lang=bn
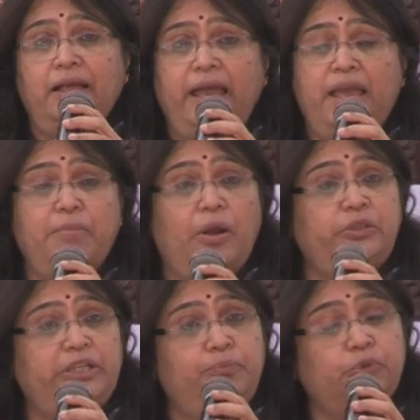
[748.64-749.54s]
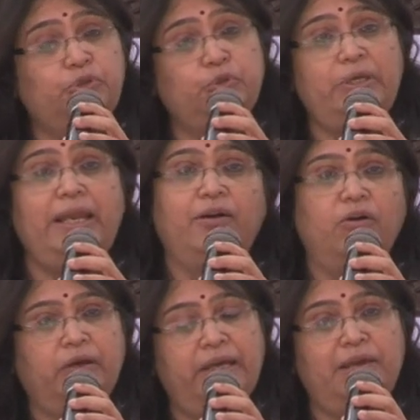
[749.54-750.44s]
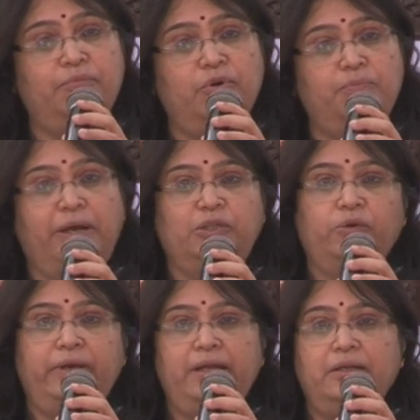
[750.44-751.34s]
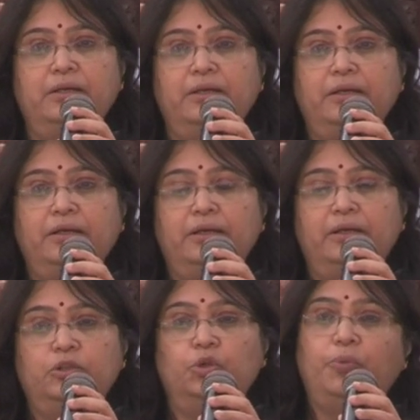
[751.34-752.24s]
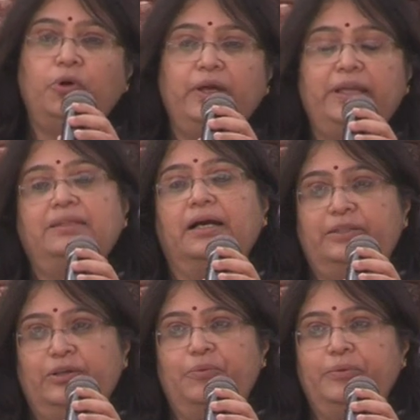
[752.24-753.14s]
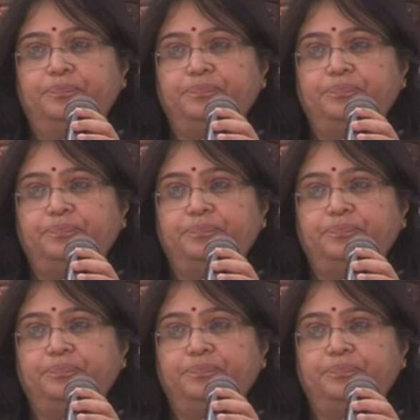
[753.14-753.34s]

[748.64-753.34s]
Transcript: এই মানসিক প্রস্তুতি লেখকের এবং পাঠকের দুপক্ষেরই থাকতে হবে